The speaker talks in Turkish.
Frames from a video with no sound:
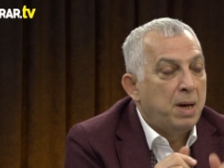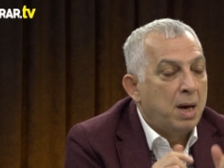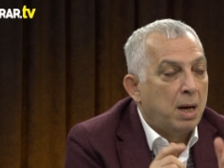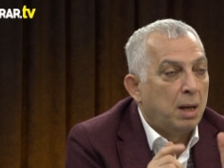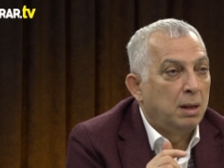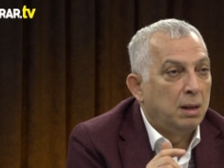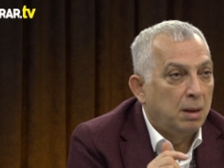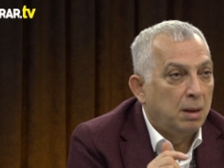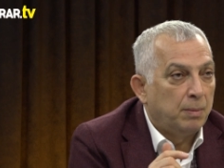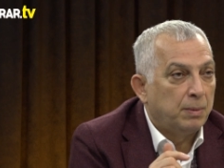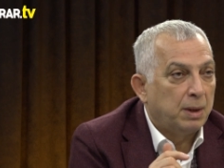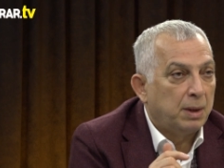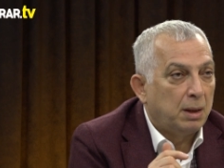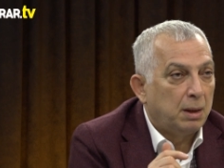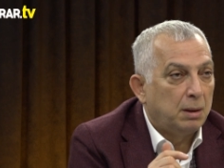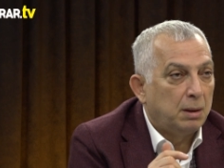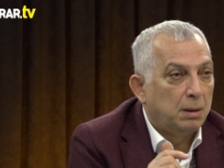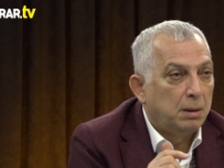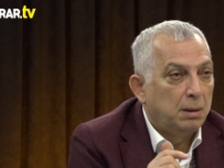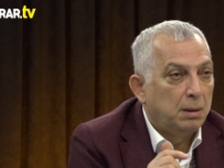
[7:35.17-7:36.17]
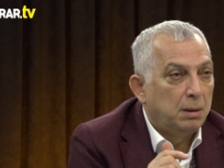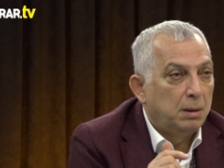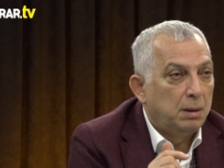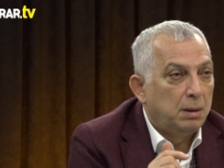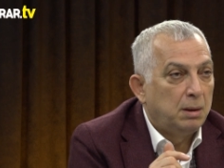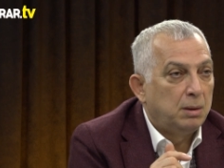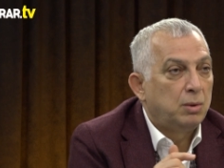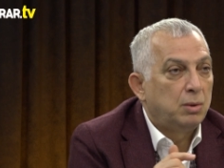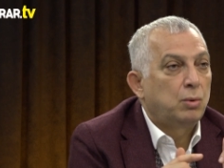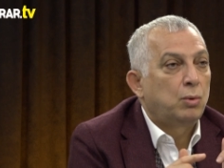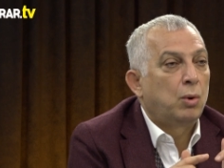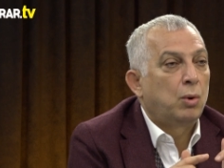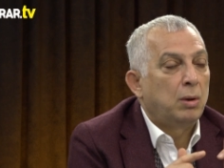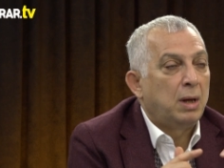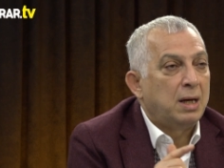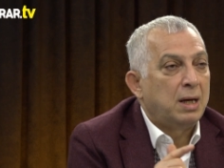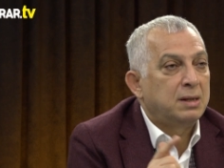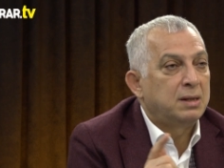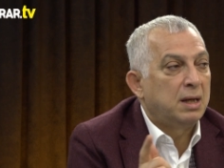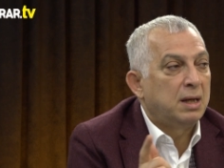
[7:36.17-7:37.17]
anlamda
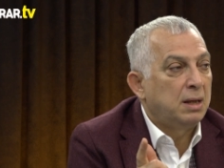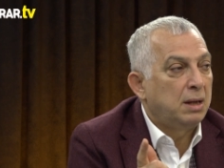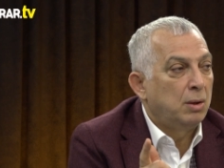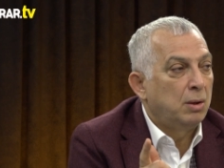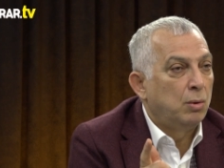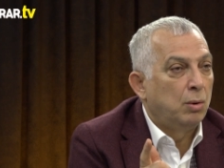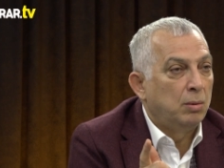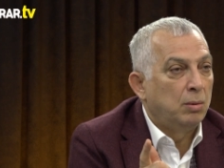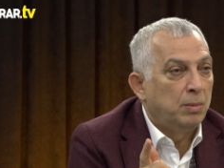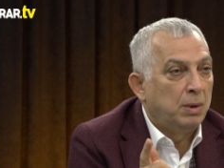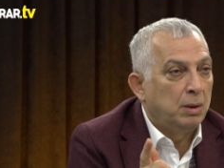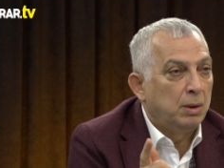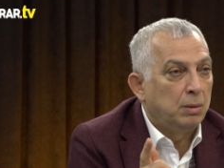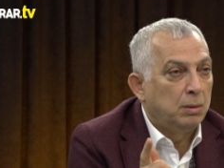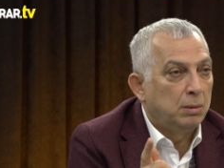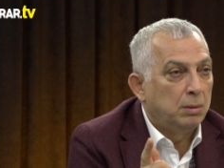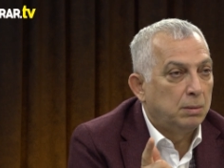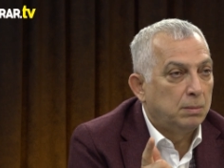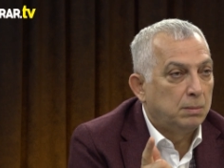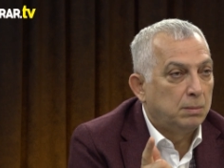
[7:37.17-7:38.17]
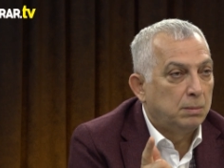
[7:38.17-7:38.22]
kolay zengin olma yolu.